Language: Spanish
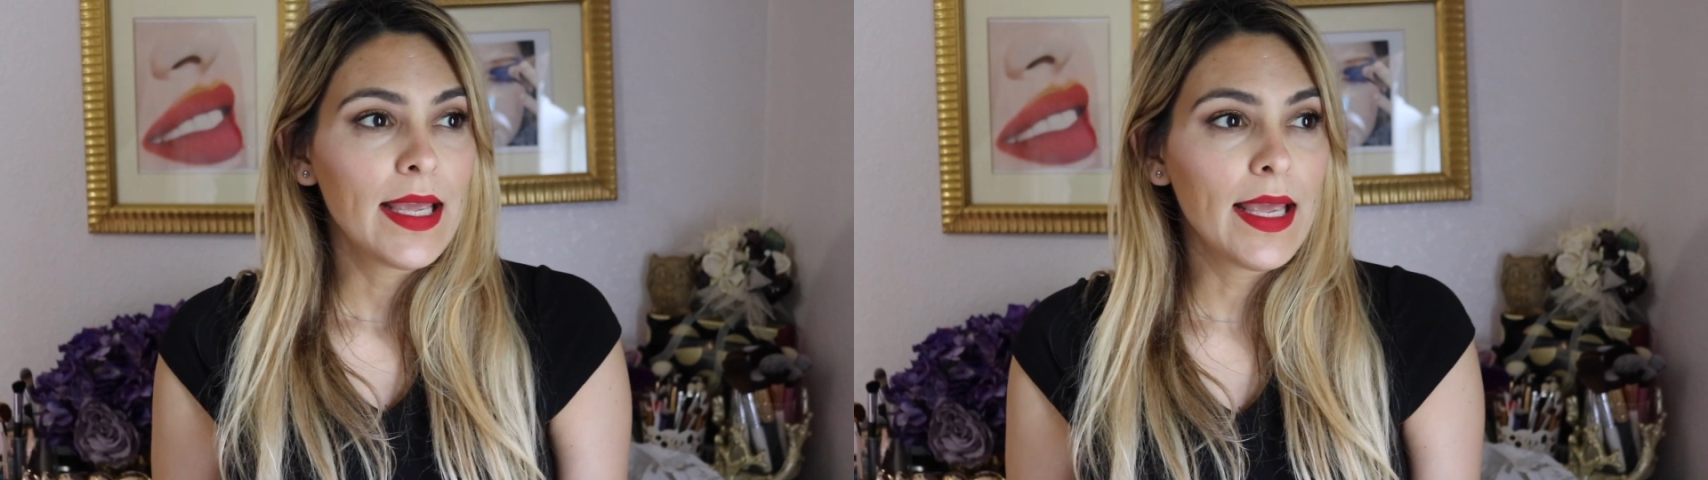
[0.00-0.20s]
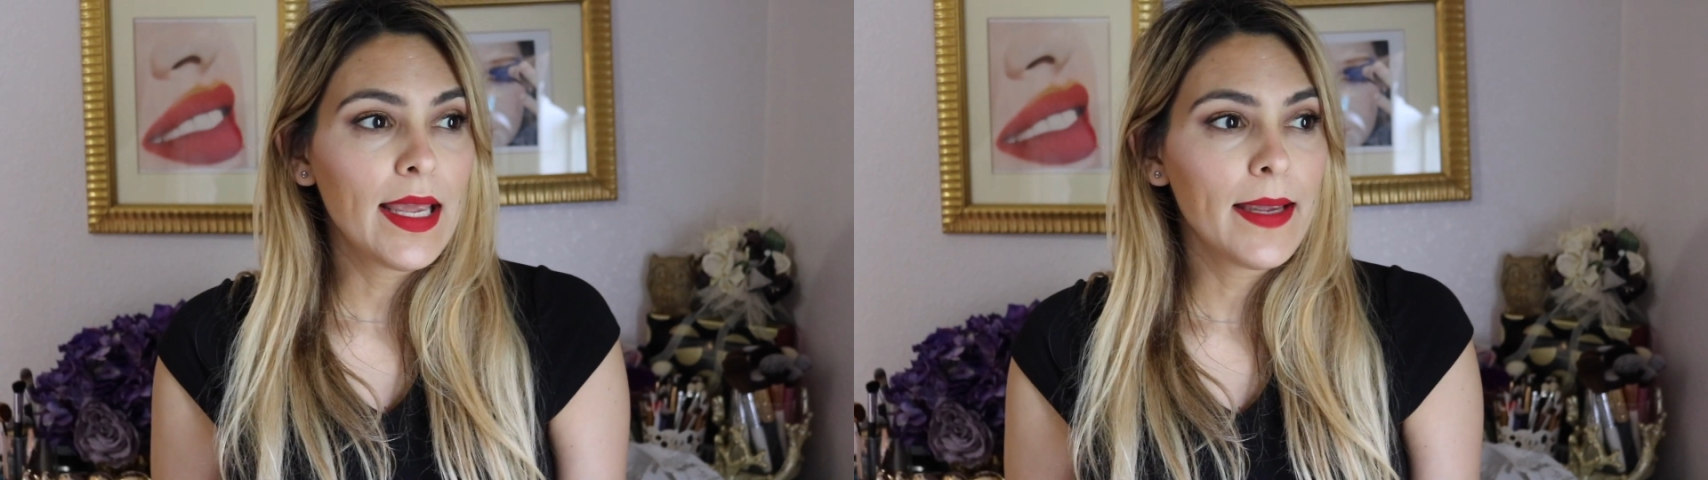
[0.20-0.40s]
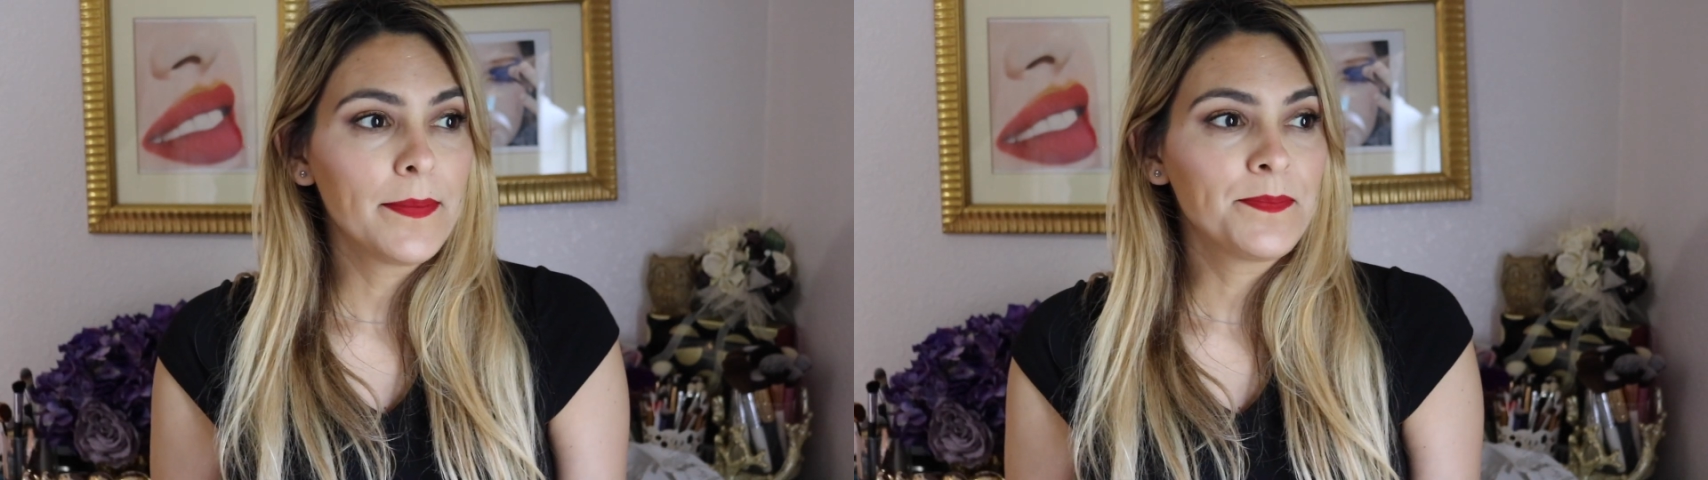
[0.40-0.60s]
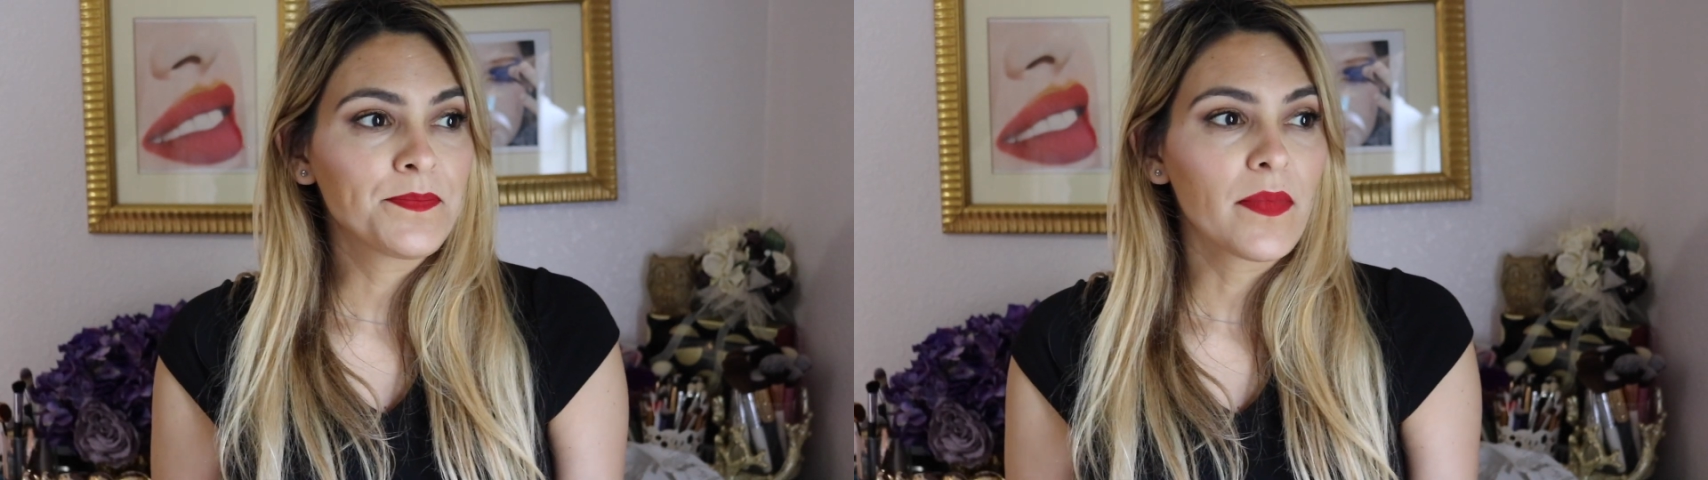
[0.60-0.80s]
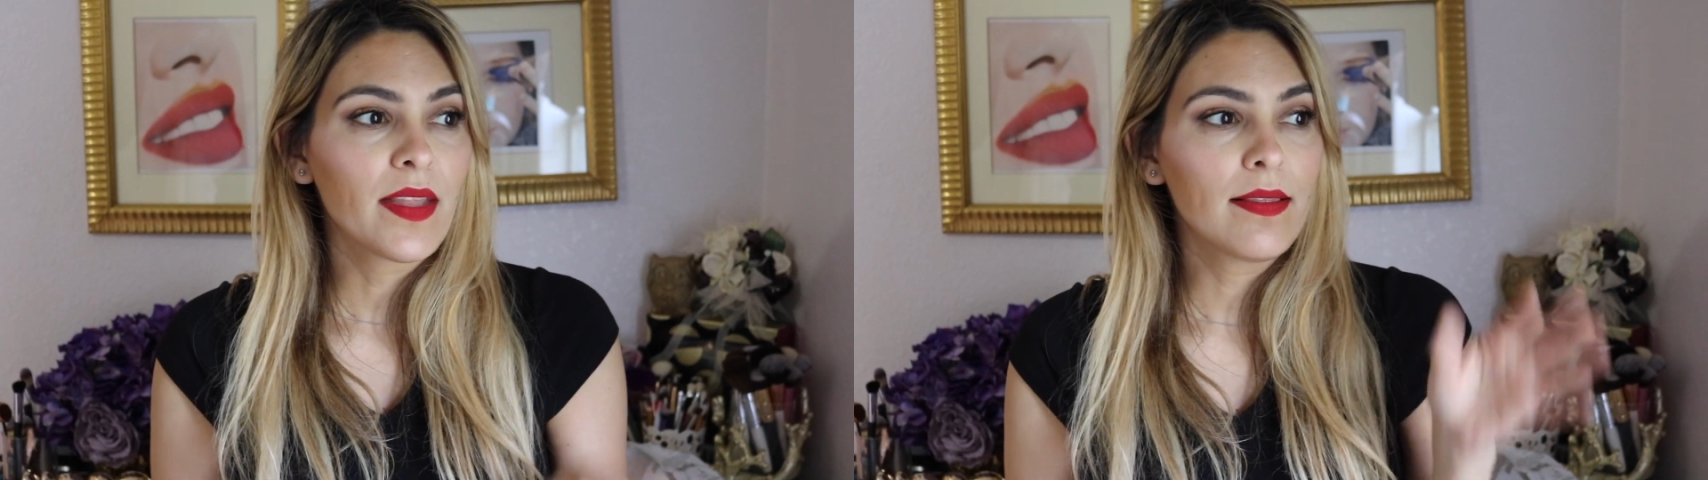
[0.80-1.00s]

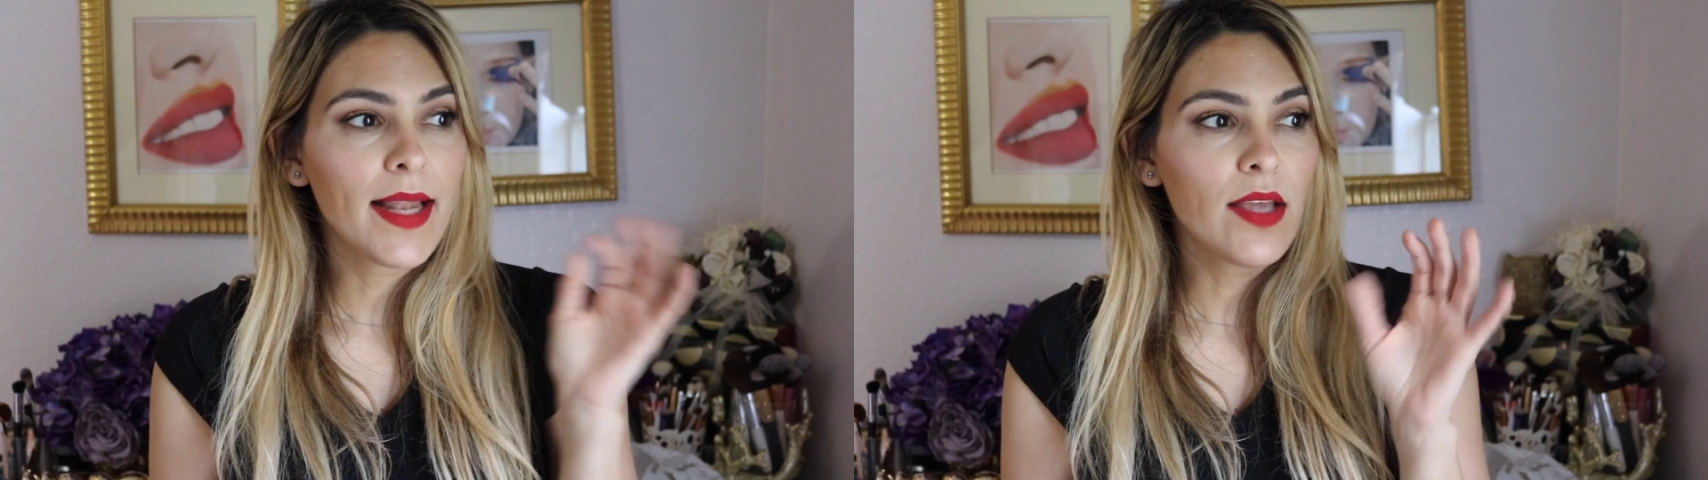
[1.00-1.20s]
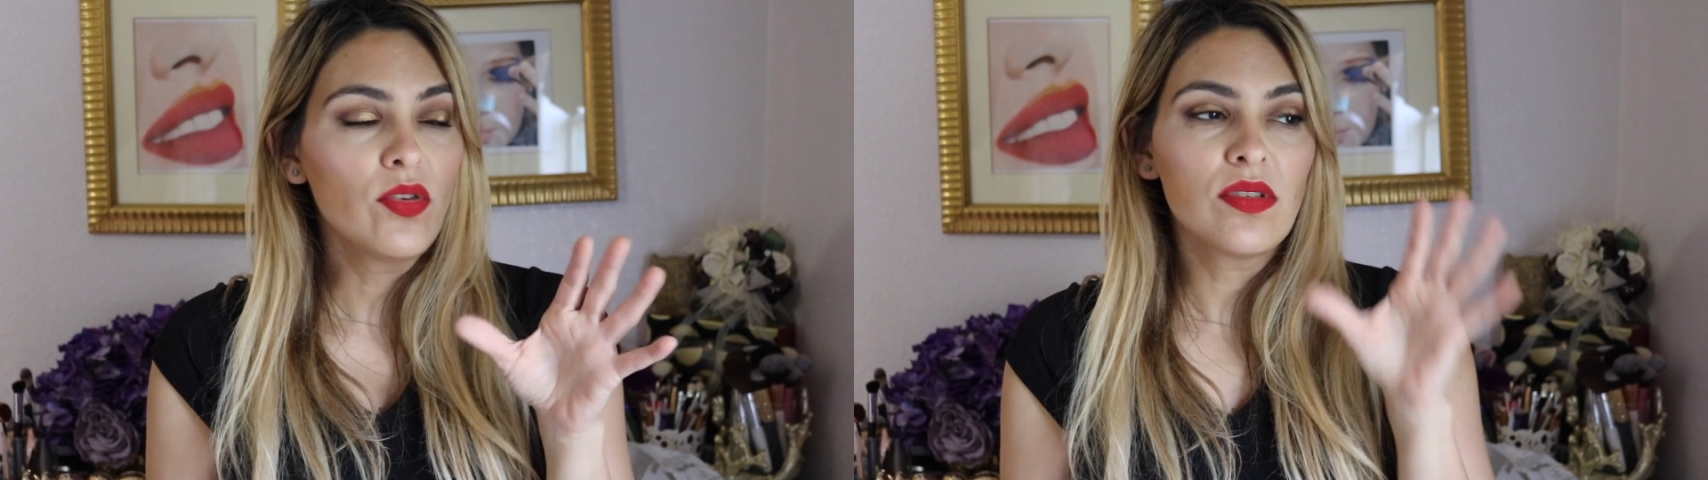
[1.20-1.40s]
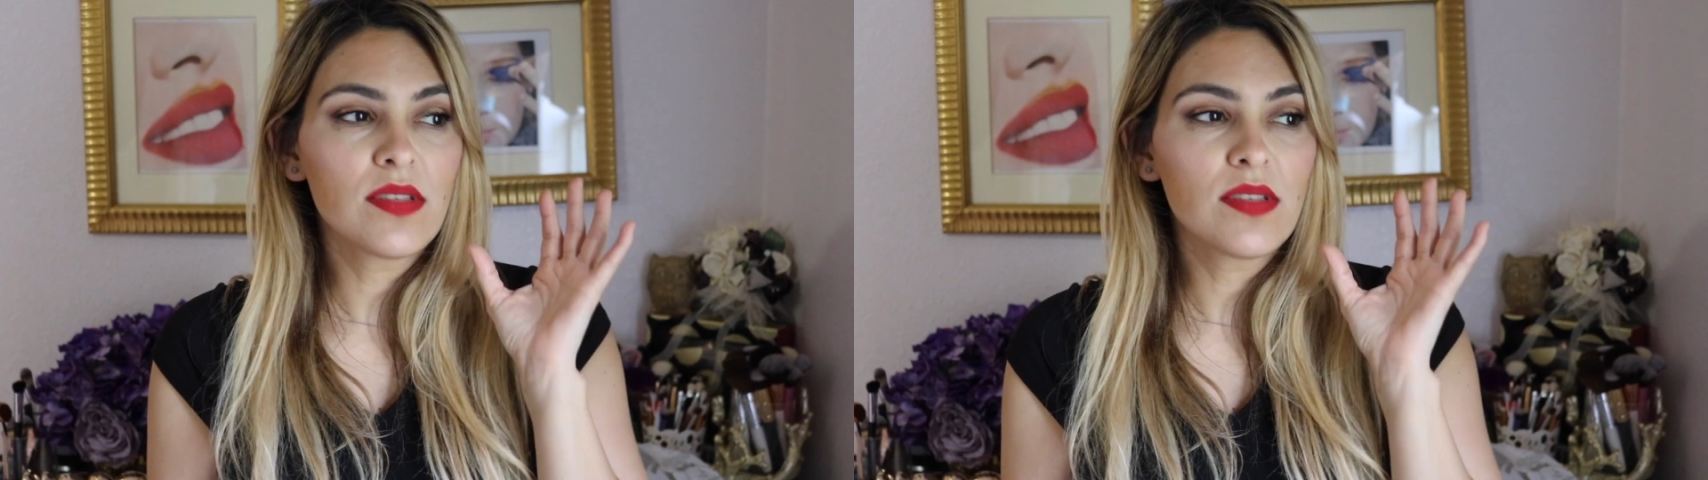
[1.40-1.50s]
Em, traigo